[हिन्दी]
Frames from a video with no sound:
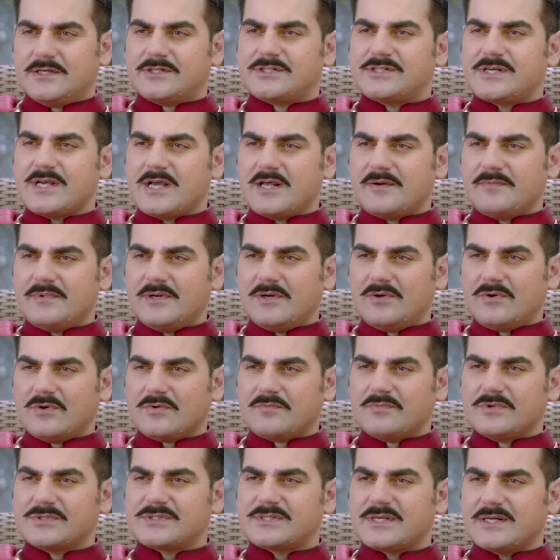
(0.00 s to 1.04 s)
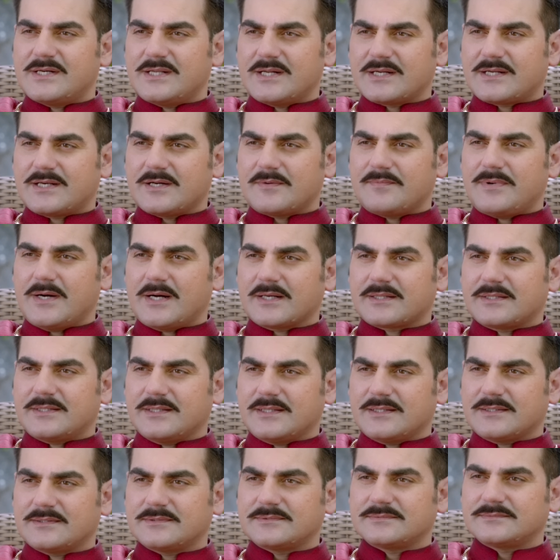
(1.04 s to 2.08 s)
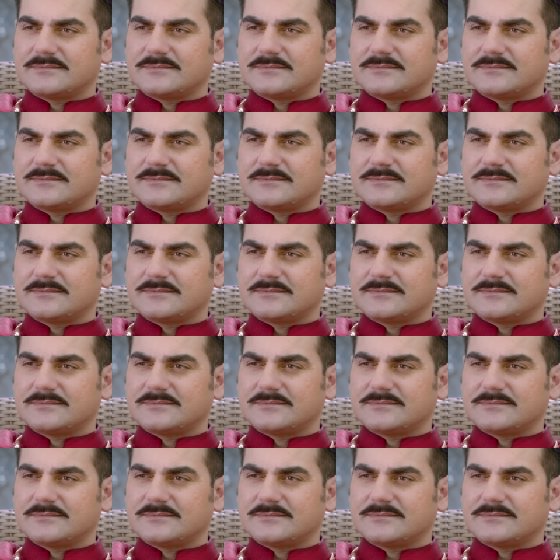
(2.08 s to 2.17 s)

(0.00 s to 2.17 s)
इस शहर में लोग मुझसे डर कर भागते हैं